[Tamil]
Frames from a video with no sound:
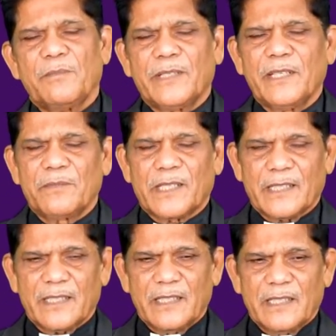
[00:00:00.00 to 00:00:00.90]

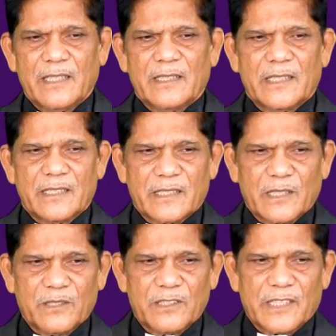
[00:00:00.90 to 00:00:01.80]
பிரியமான என்
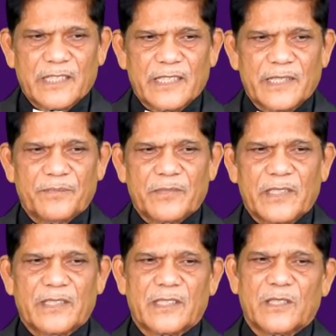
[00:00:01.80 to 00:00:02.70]
சகோதரனே
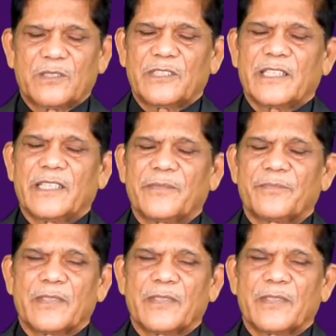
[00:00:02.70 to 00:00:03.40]
என் சகோதரியே